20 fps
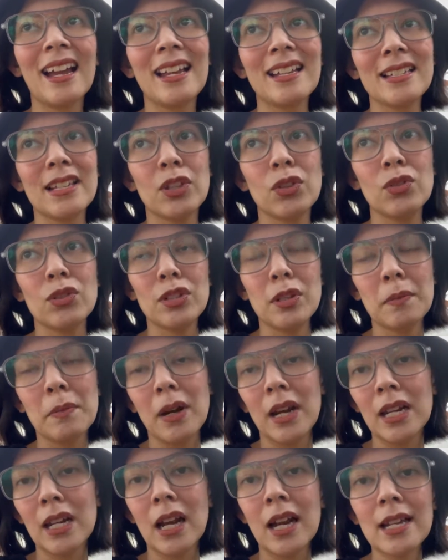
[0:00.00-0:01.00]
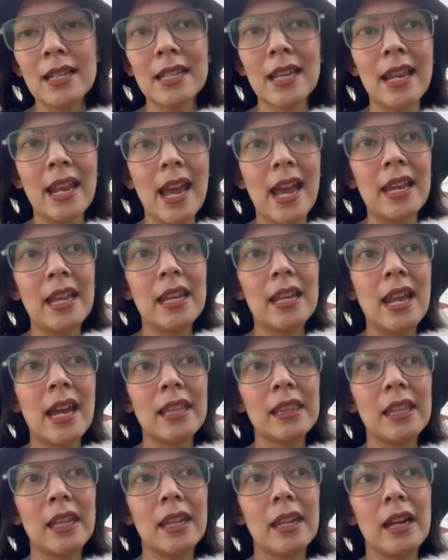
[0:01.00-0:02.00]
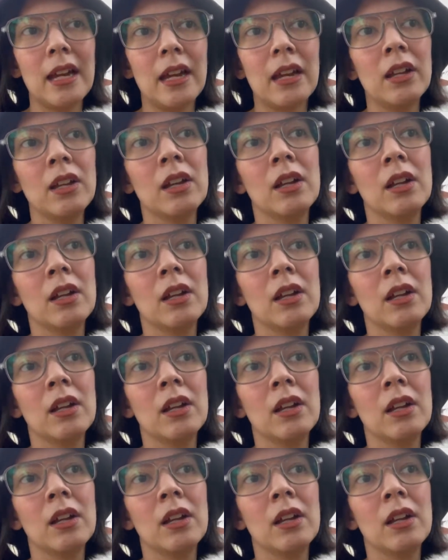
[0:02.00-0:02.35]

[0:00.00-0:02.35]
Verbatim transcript: kaysa dun sa mga nakasanayan natin na